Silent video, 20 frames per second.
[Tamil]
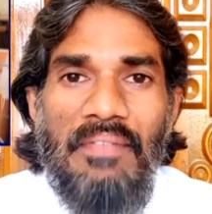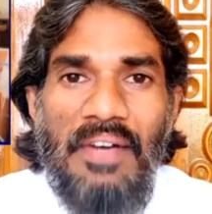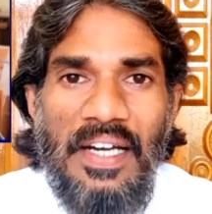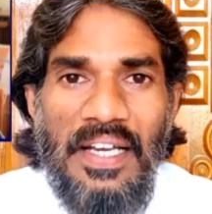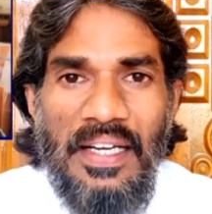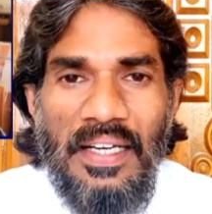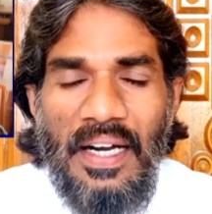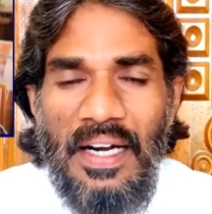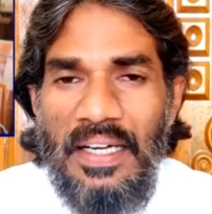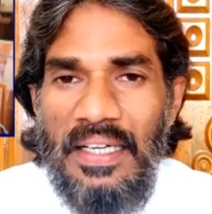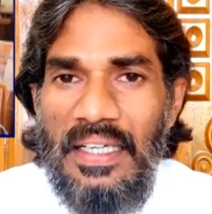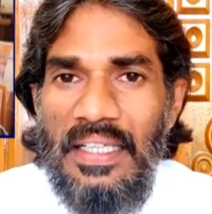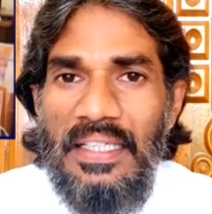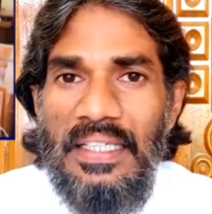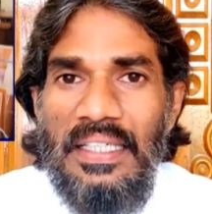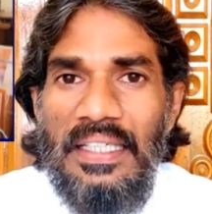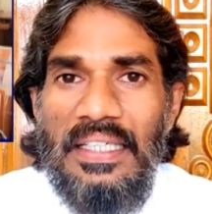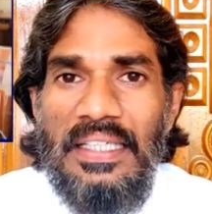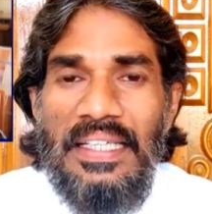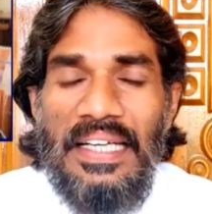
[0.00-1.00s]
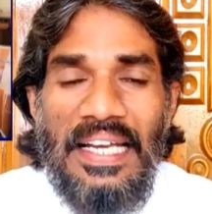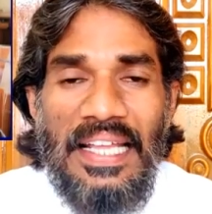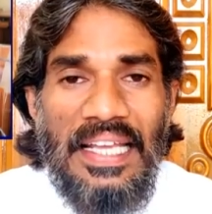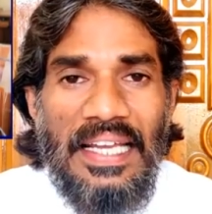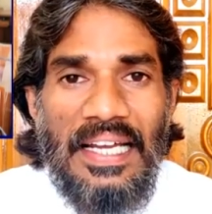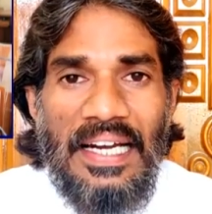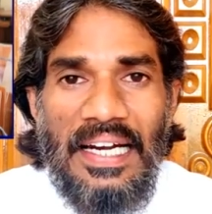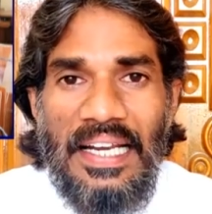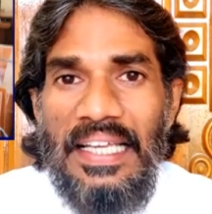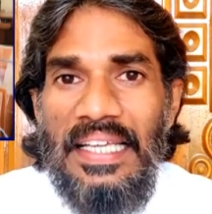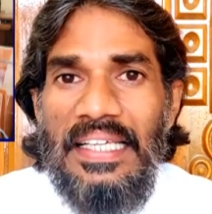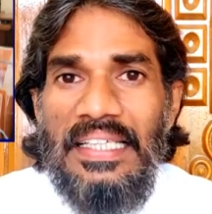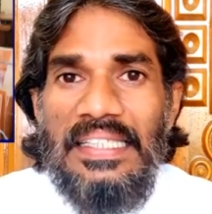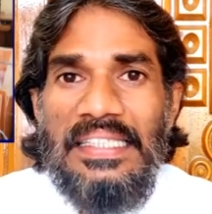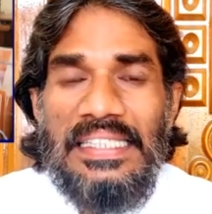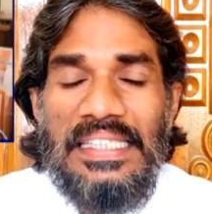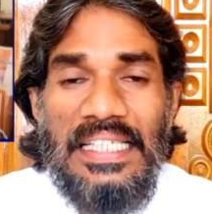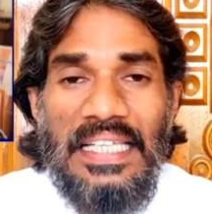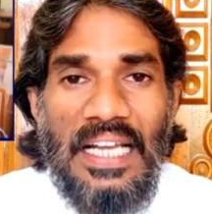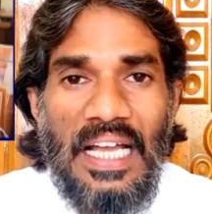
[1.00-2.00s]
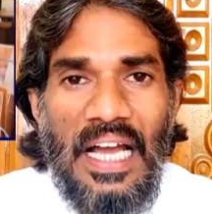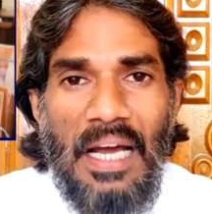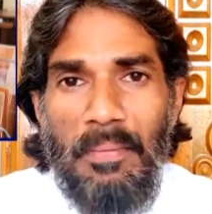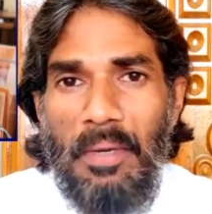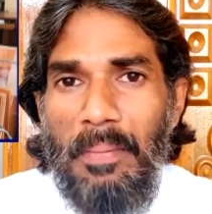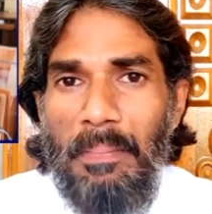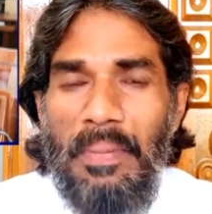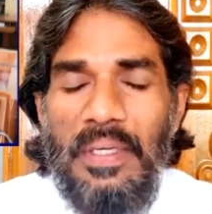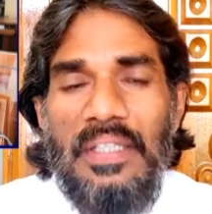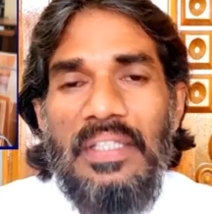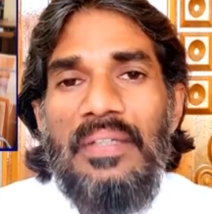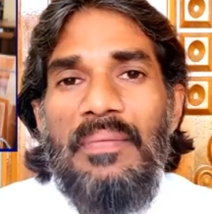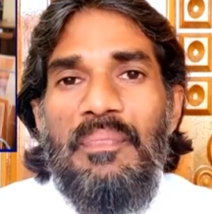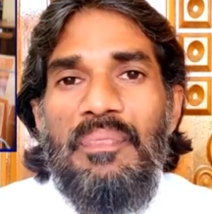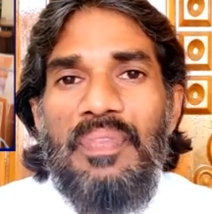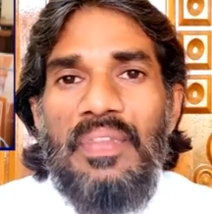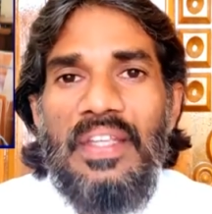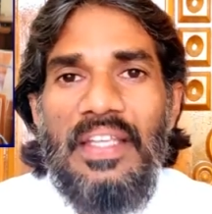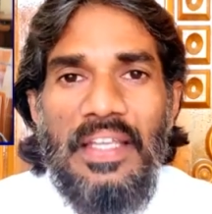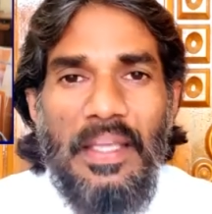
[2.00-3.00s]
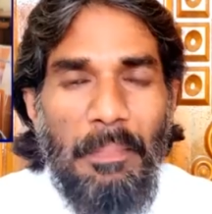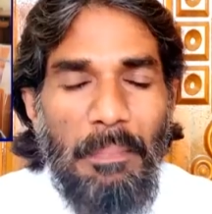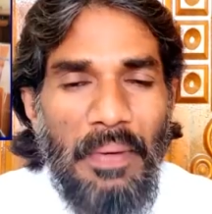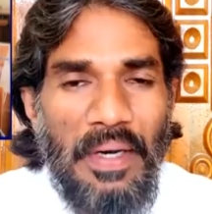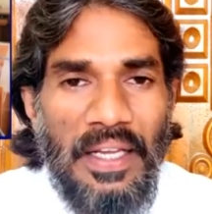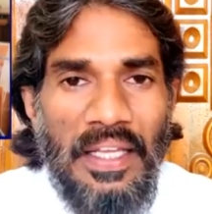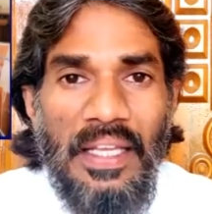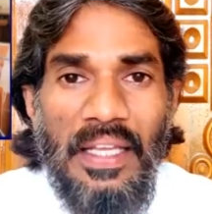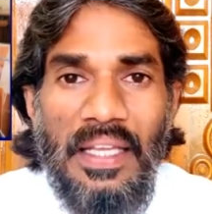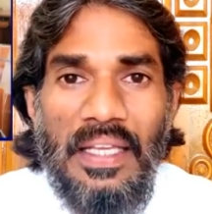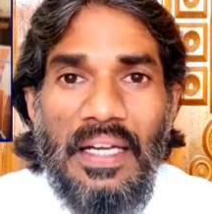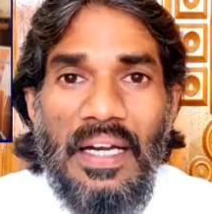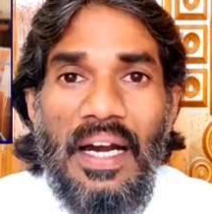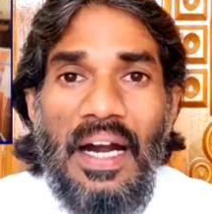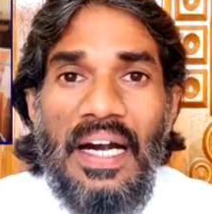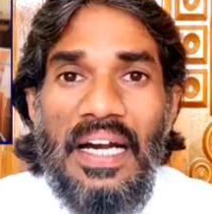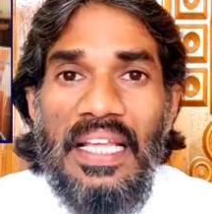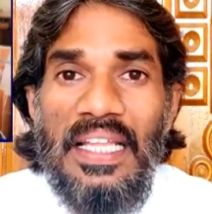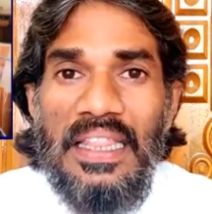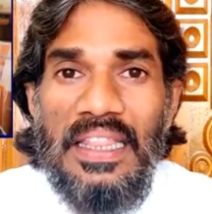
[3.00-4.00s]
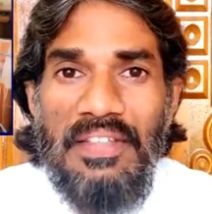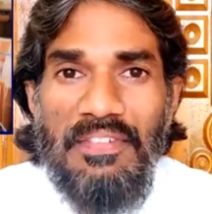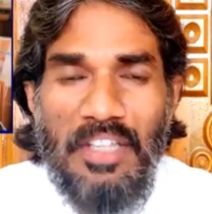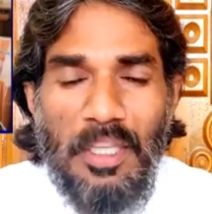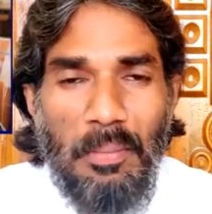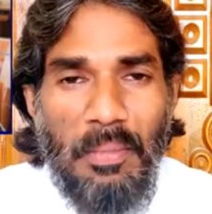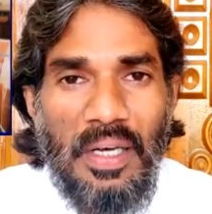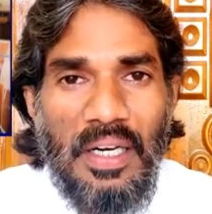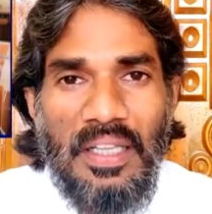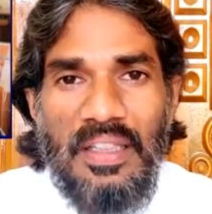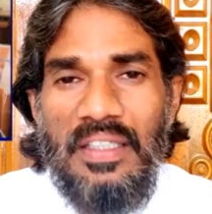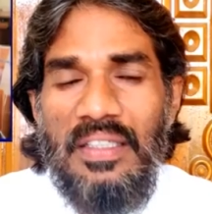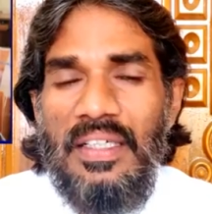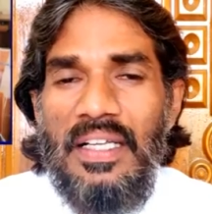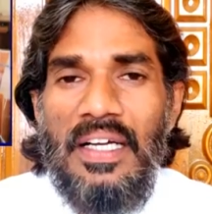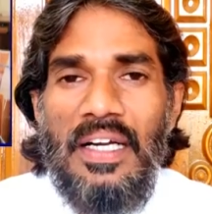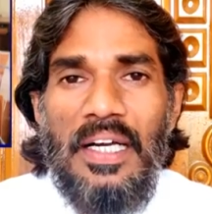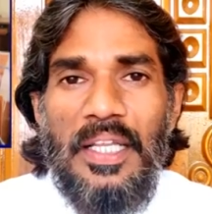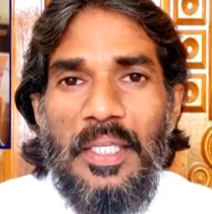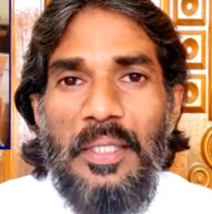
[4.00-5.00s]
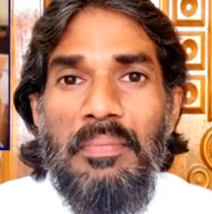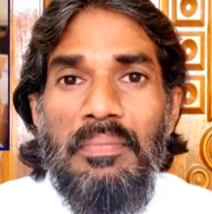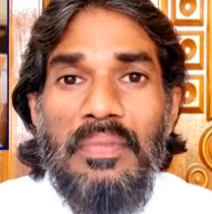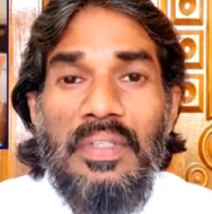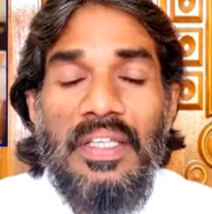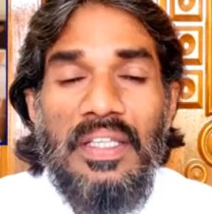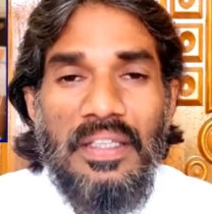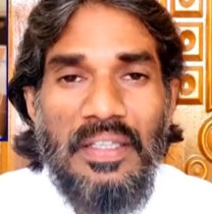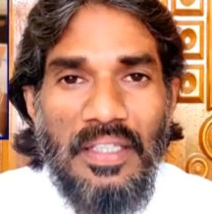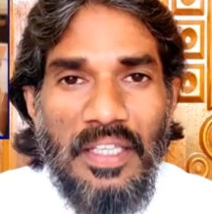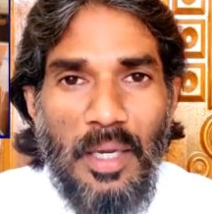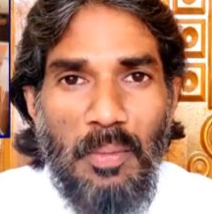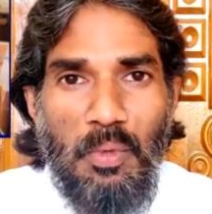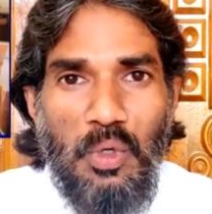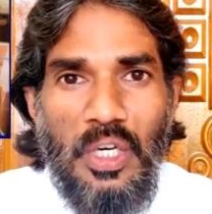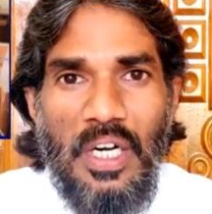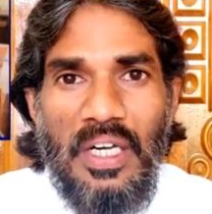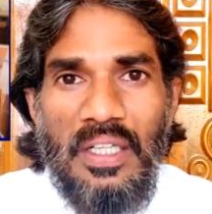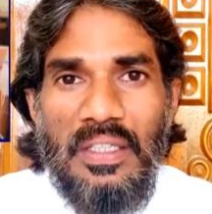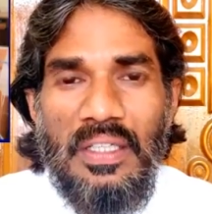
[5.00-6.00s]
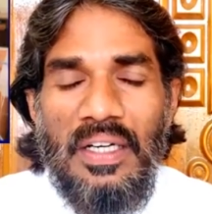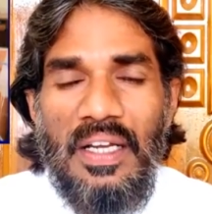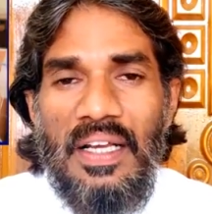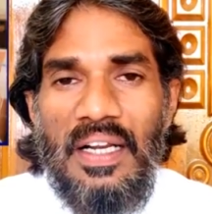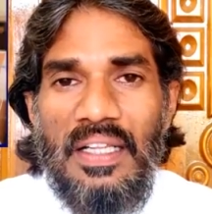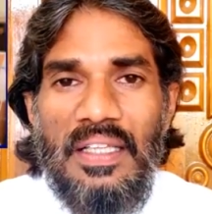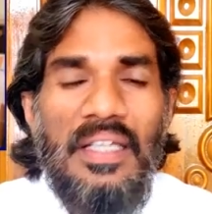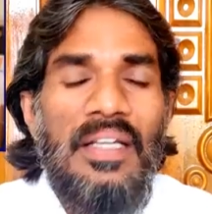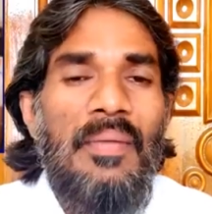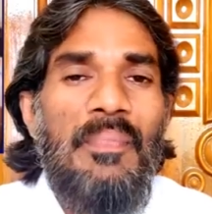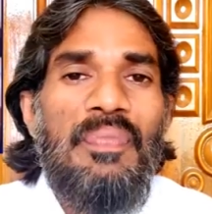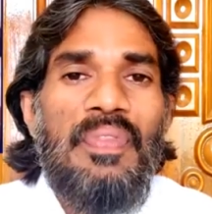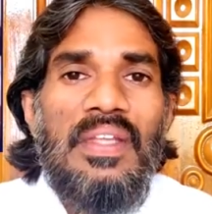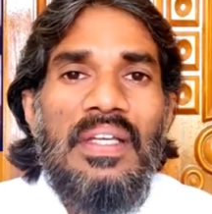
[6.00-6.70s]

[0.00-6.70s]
வெளிநாட்டு நிலையங்களை சீராக அமைப்பது இப்படி அனைத்து விதமான திட்டங்களையும் இந்தியா முன்னெடுத்திருக்கிறது